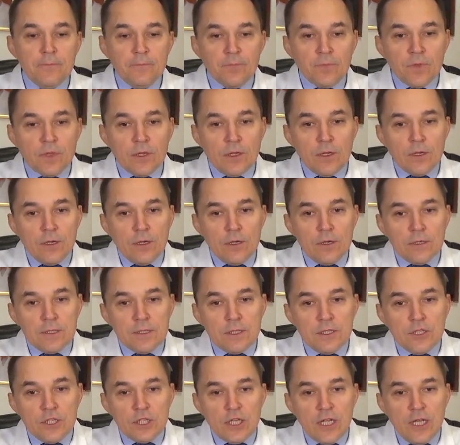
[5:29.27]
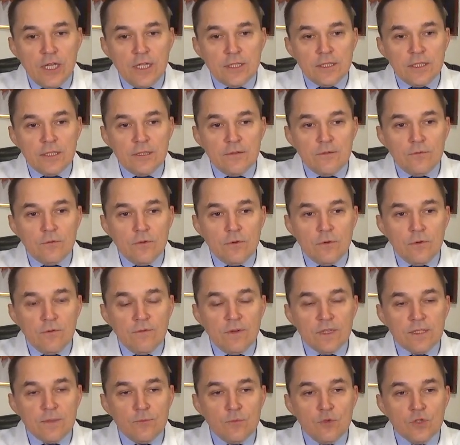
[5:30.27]
Э, снижает его
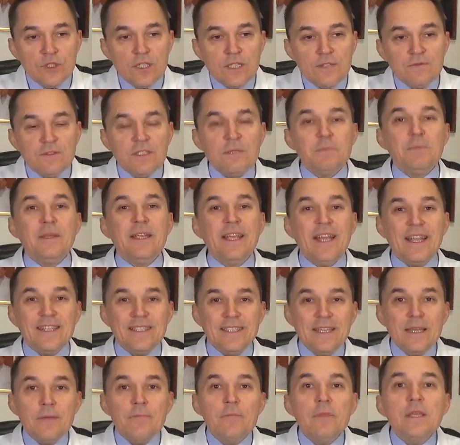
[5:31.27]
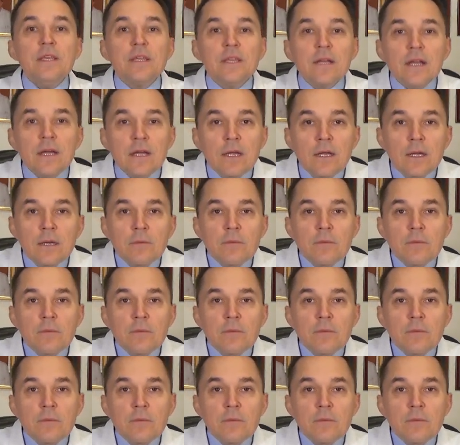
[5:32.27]
возможность восприятия мира,